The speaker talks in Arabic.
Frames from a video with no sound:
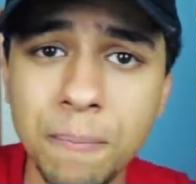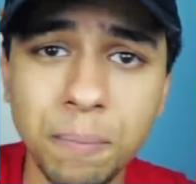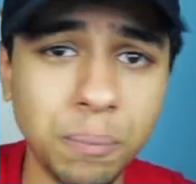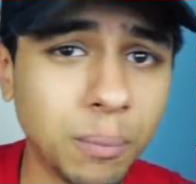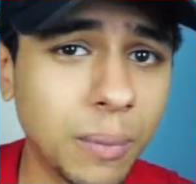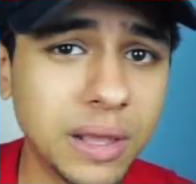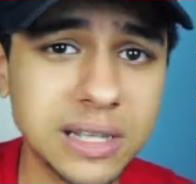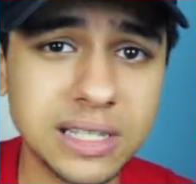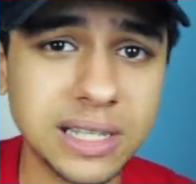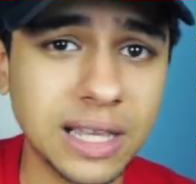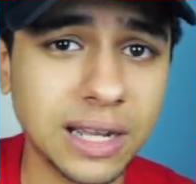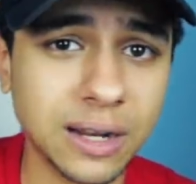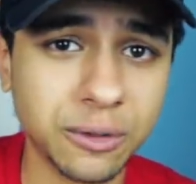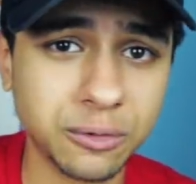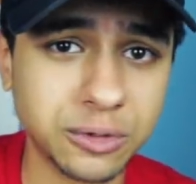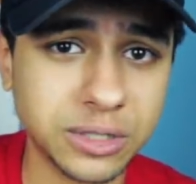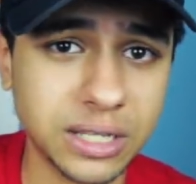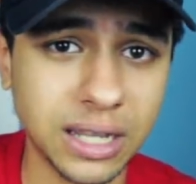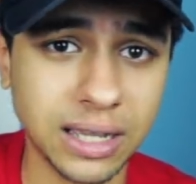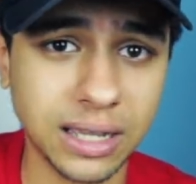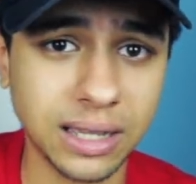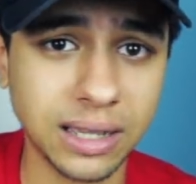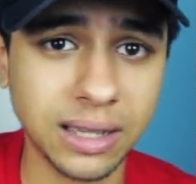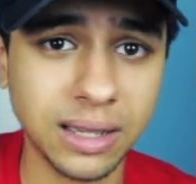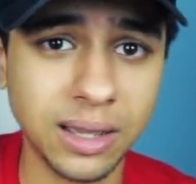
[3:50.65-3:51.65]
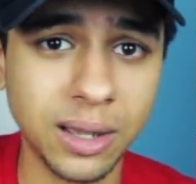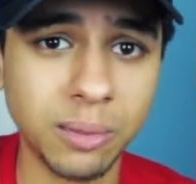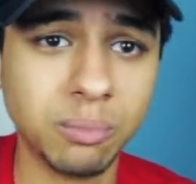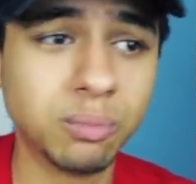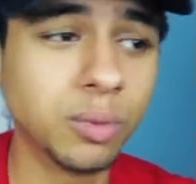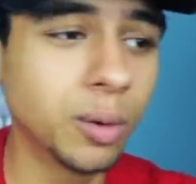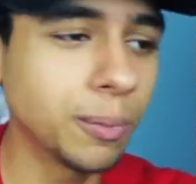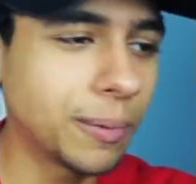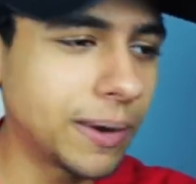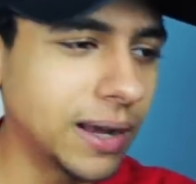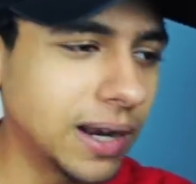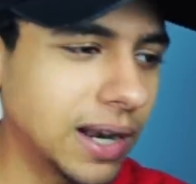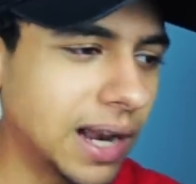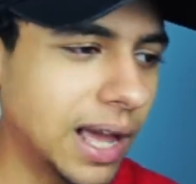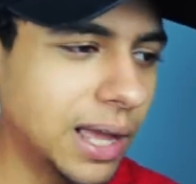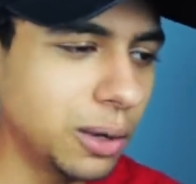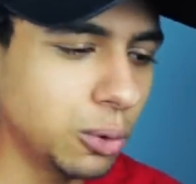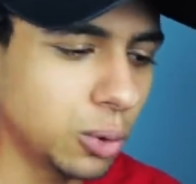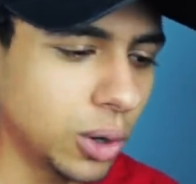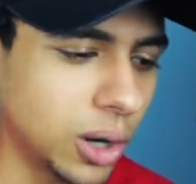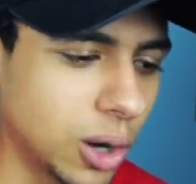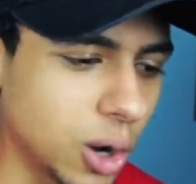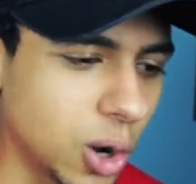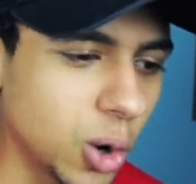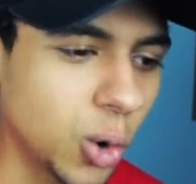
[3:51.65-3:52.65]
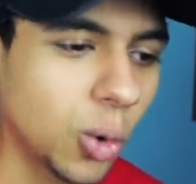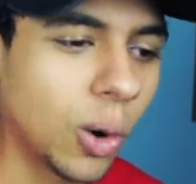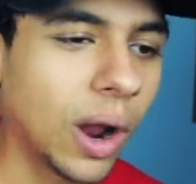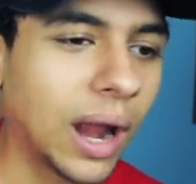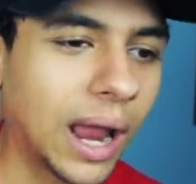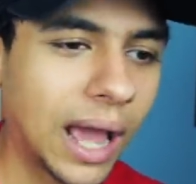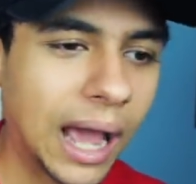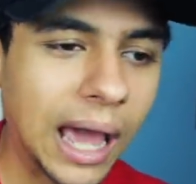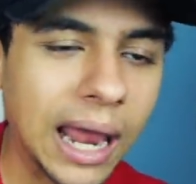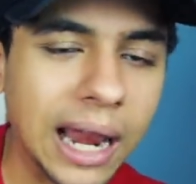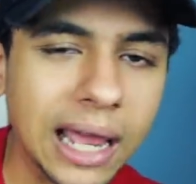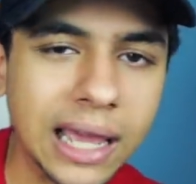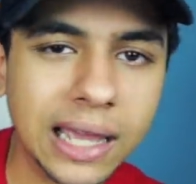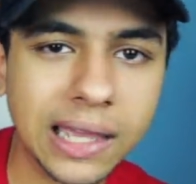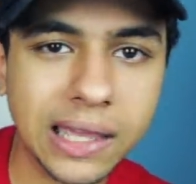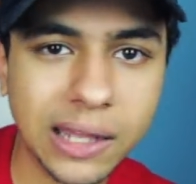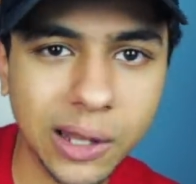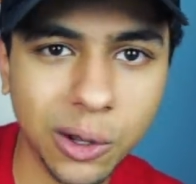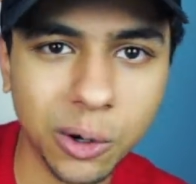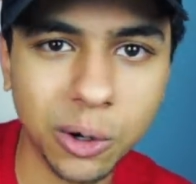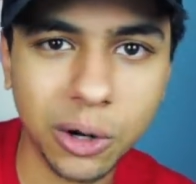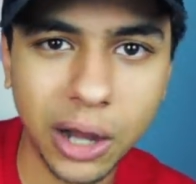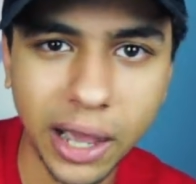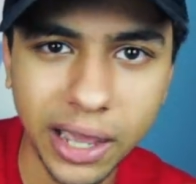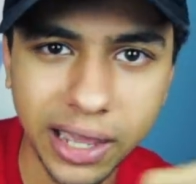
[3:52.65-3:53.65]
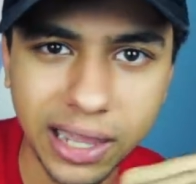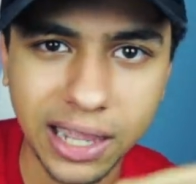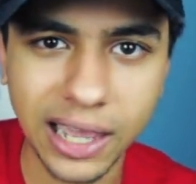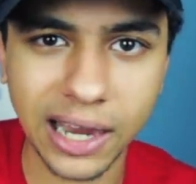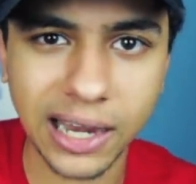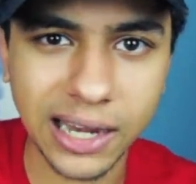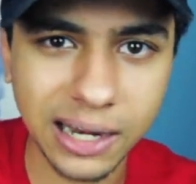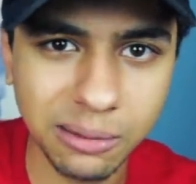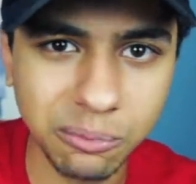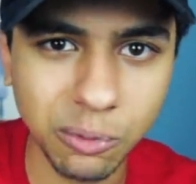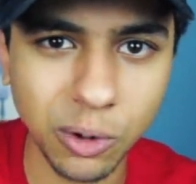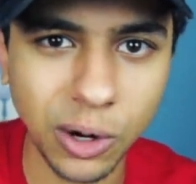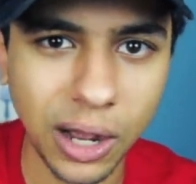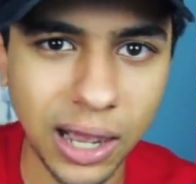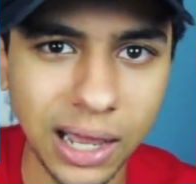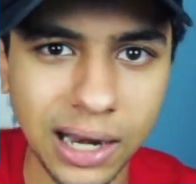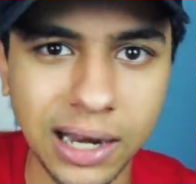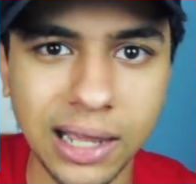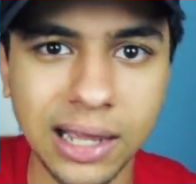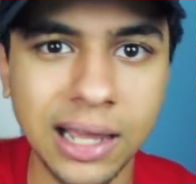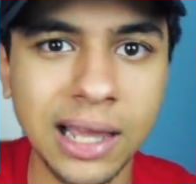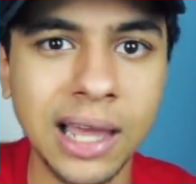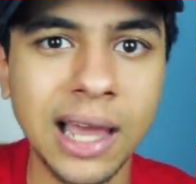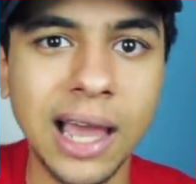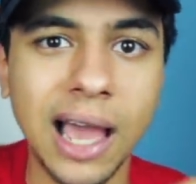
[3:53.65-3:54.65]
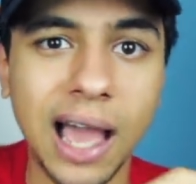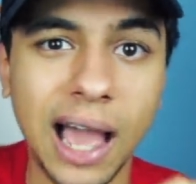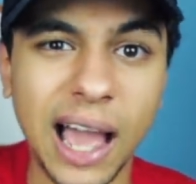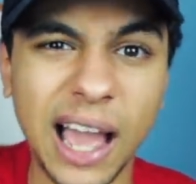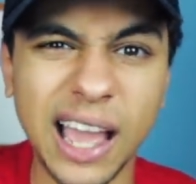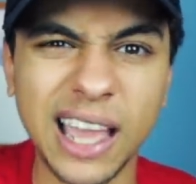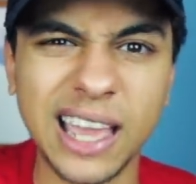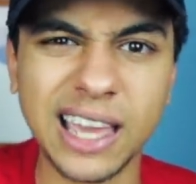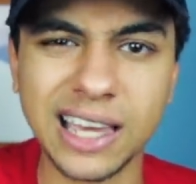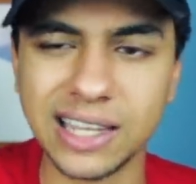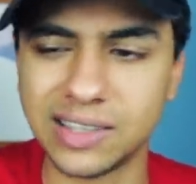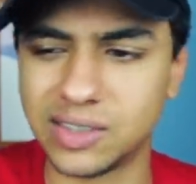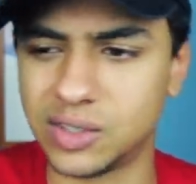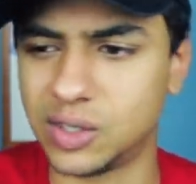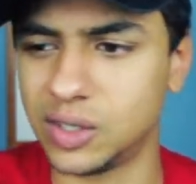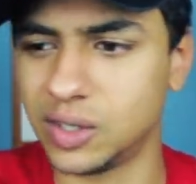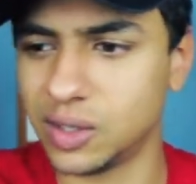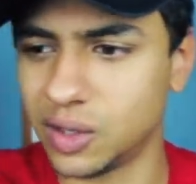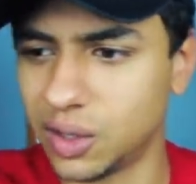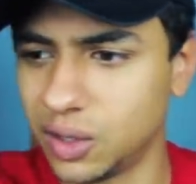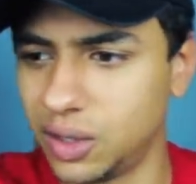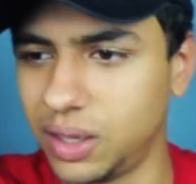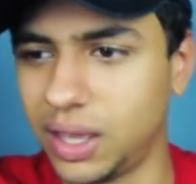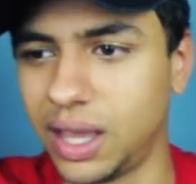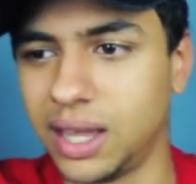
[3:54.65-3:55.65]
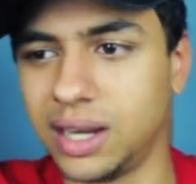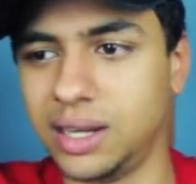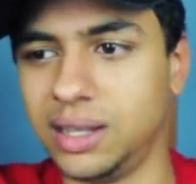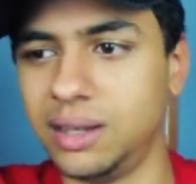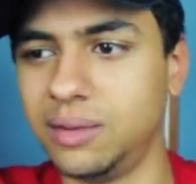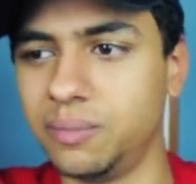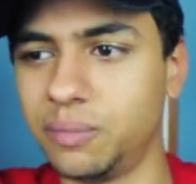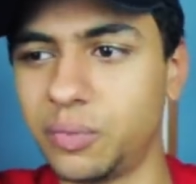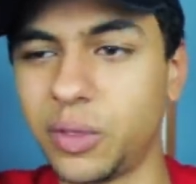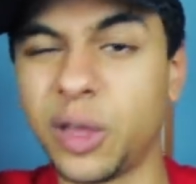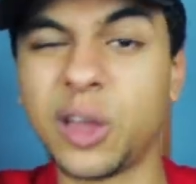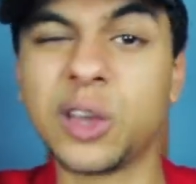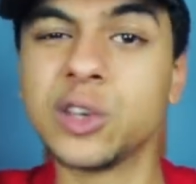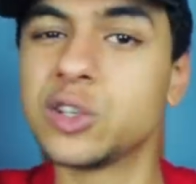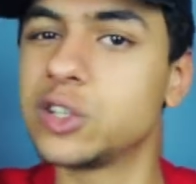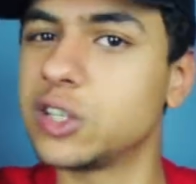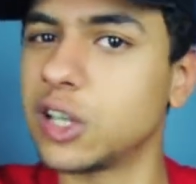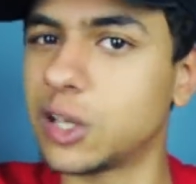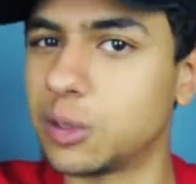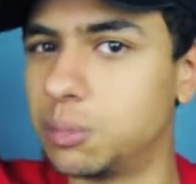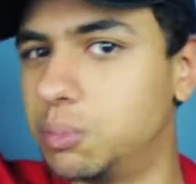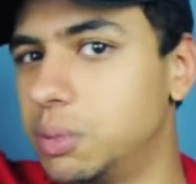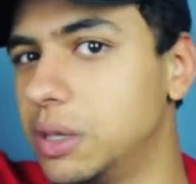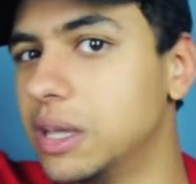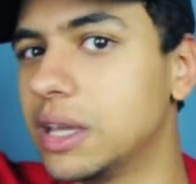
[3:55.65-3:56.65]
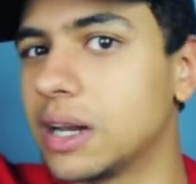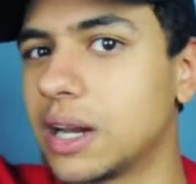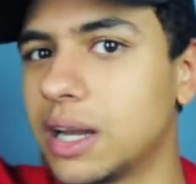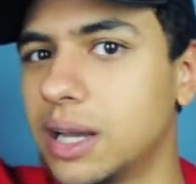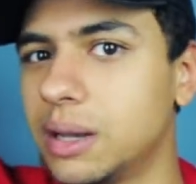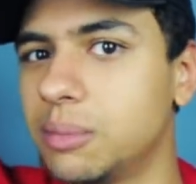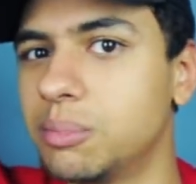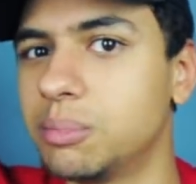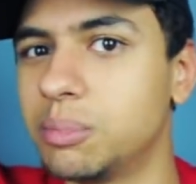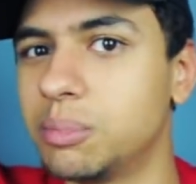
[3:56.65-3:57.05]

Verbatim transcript: ماسكه نفسها ممكن ايوه جوه الحلقه كده اهو هيتكلموا على حاجات يعني قصه كبيره